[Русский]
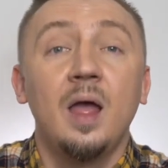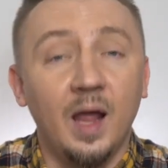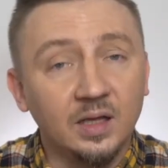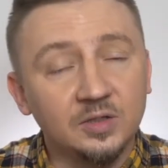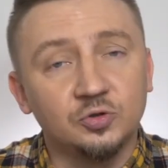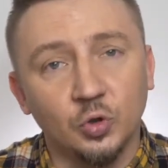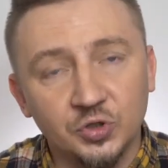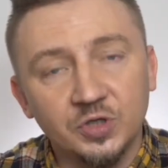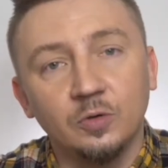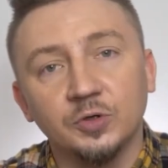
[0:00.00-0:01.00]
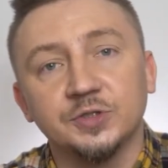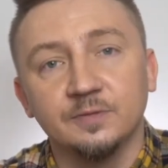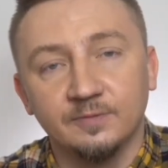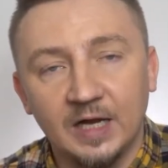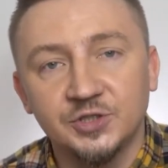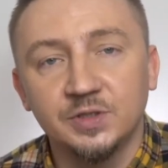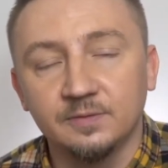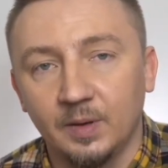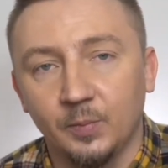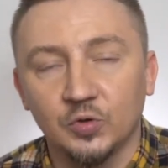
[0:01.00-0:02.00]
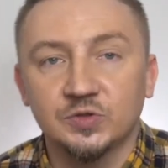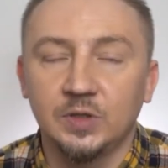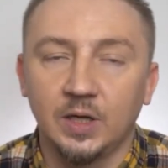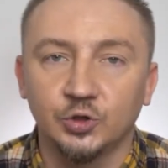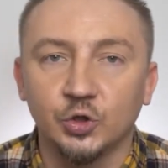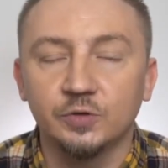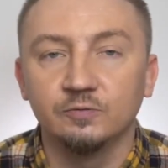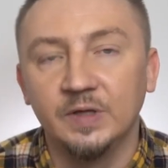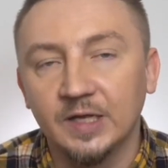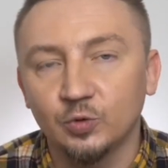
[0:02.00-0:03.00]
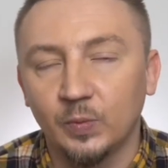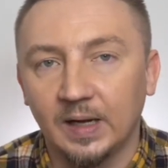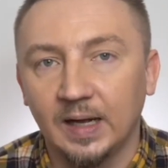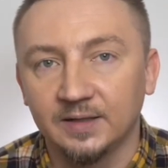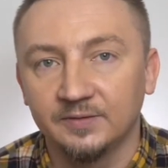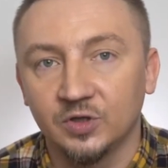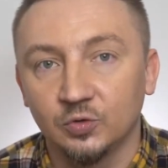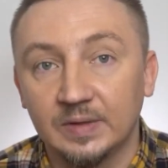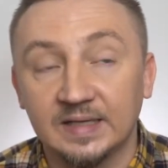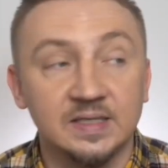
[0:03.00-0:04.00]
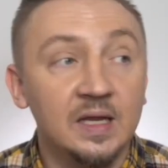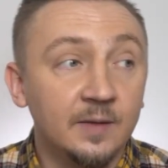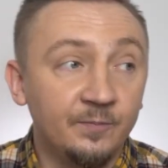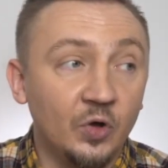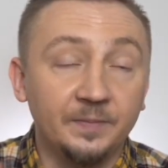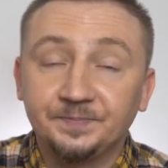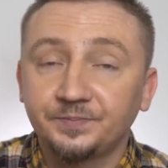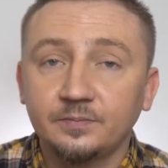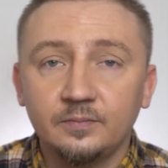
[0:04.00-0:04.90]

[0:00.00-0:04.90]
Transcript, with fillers: Это тоже очень важный вопрос, на который нету пока ответа у нас. Но